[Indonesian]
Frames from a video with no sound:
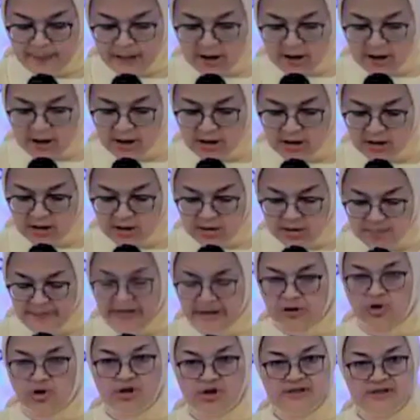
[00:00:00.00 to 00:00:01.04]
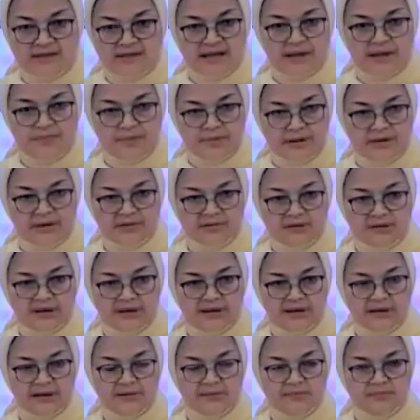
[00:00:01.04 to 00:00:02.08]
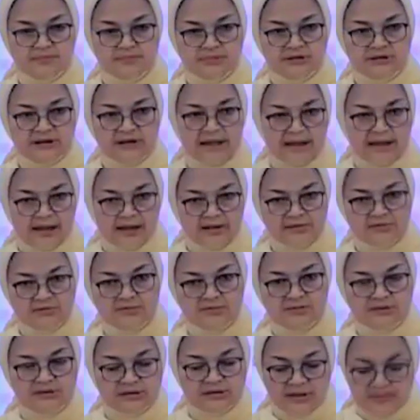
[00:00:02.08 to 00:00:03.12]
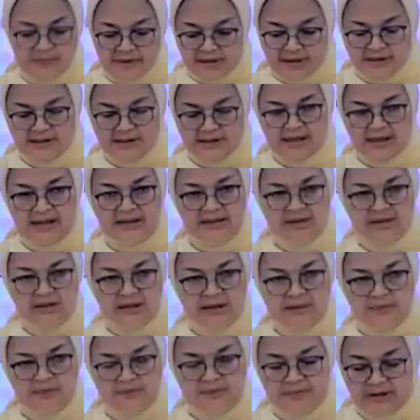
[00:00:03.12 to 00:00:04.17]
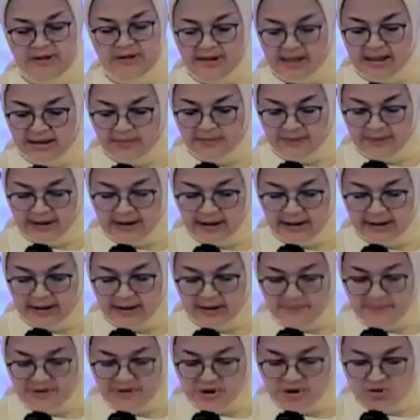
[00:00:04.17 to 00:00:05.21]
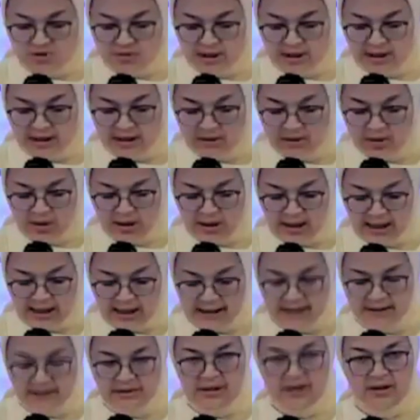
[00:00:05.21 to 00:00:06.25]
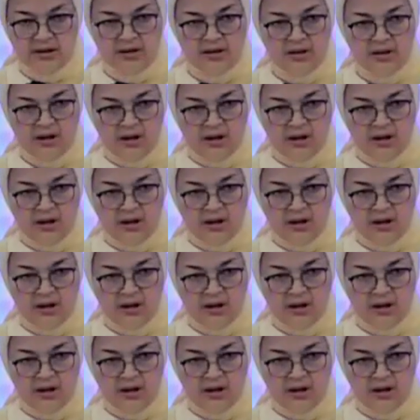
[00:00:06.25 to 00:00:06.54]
eh, patroli cyber karena sekarang kita banyak sekali kami melihat maraknya penjualan online dari